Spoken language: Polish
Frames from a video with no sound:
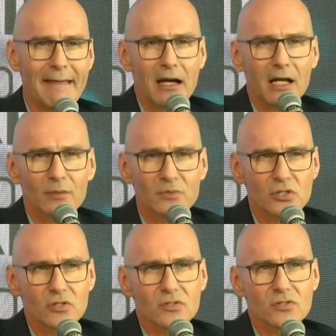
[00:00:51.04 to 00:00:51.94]
ale myślę,
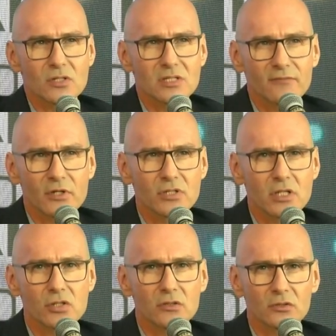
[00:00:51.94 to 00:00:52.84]
że to, co jest
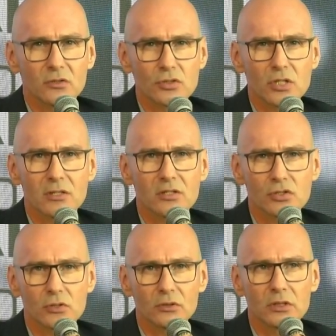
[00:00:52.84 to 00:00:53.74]
najważniejsze, to to, że te
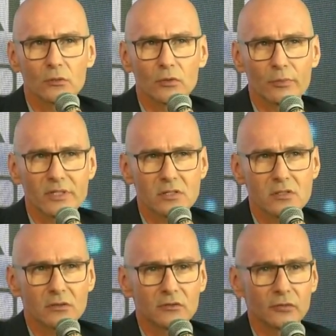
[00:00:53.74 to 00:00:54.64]
środki europejskie
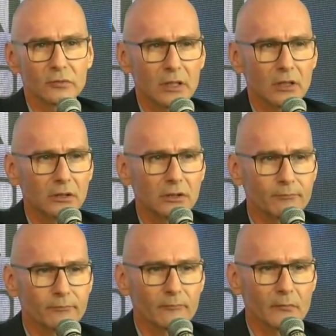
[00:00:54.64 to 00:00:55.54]
stanowią taki
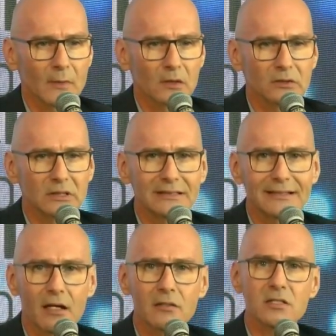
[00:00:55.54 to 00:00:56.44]
mm,
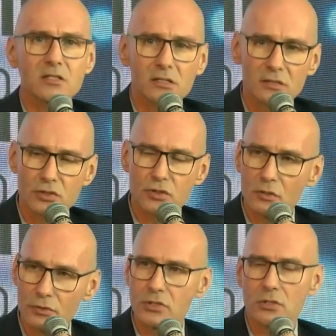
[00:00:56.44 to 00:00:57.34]
dodatek
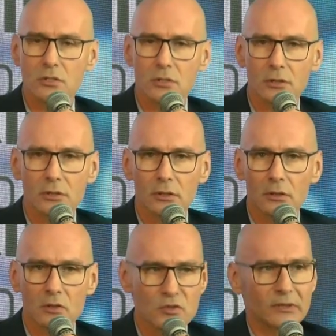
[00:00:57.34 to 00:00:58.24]
antycykliczności
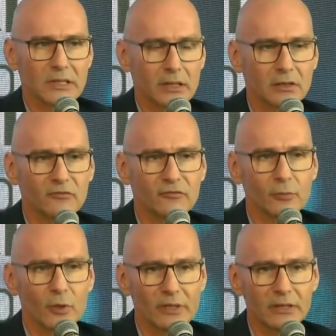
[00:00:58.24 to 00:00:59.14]
gospodarki. W
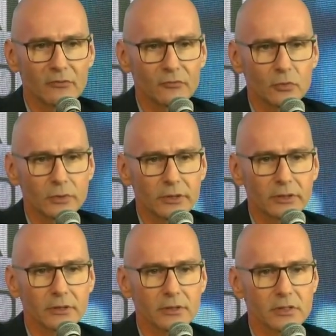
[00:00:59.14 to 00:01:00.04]
momentach, w
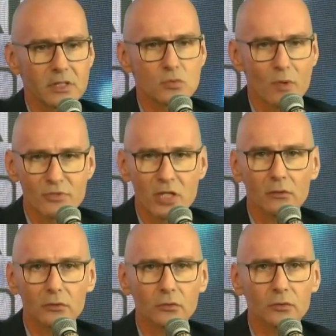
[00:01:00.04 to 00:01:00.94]
których jest słabsza
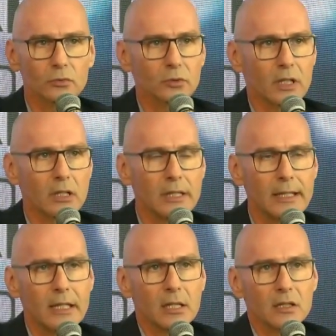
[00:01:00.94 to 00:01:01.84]
koniunktura
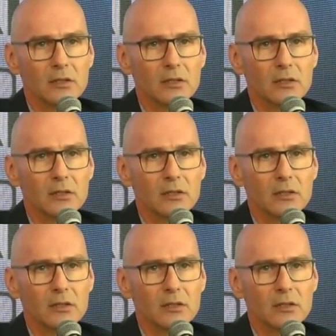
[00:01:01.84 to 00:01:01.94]
i